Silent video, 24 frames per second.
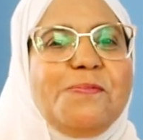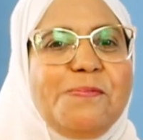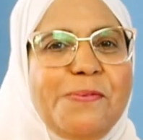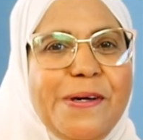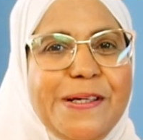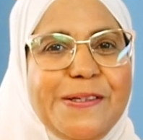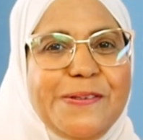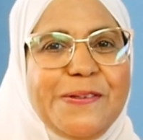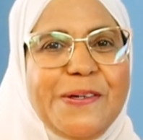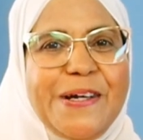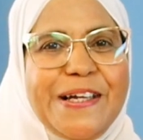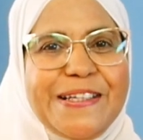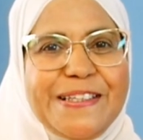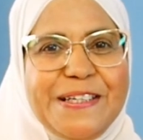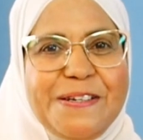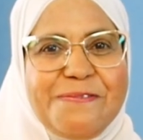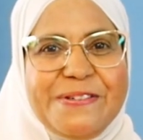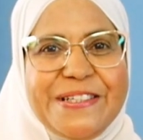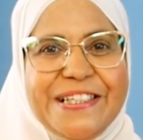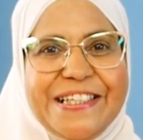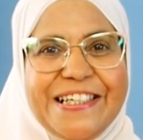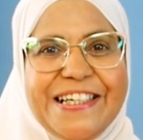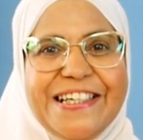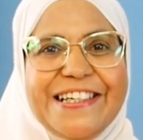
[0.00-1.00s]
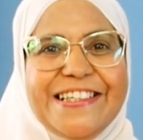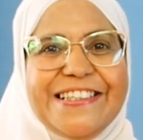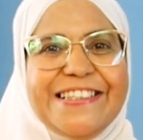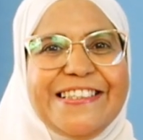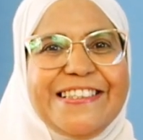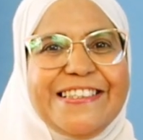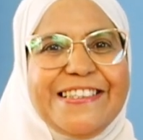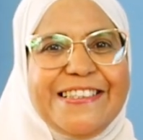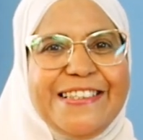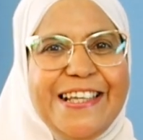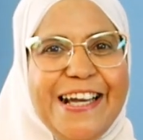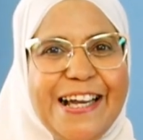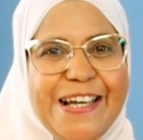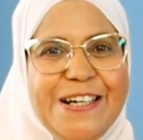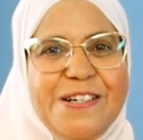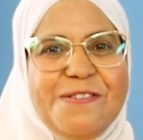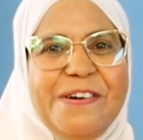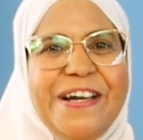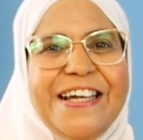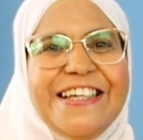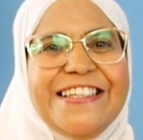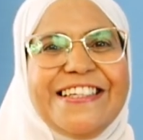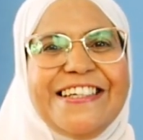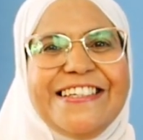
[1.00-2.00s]
برضه هتمشي تعالوا
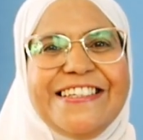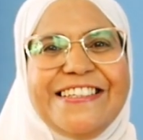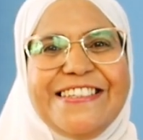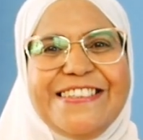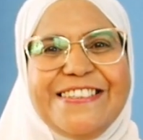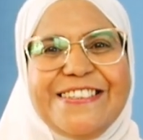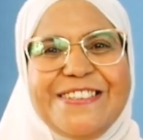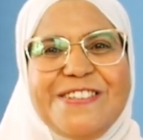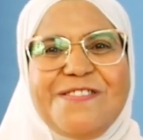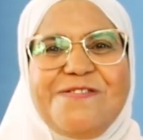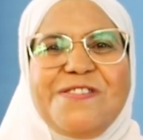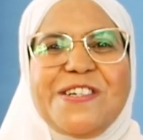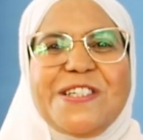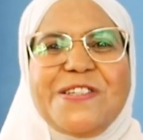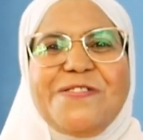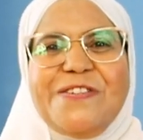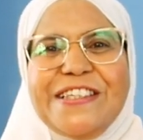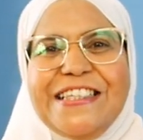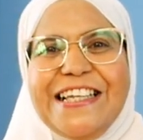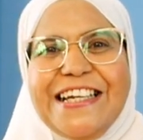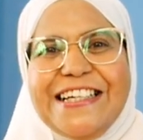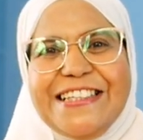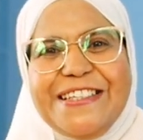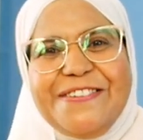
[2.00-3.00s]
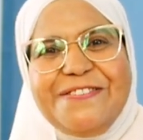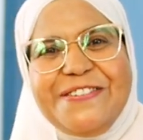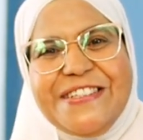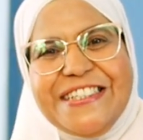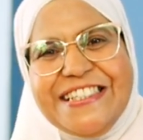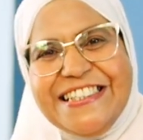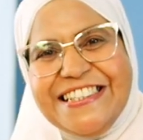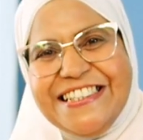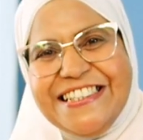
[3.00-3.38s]
معانا نشوف وصفتنا هتمشي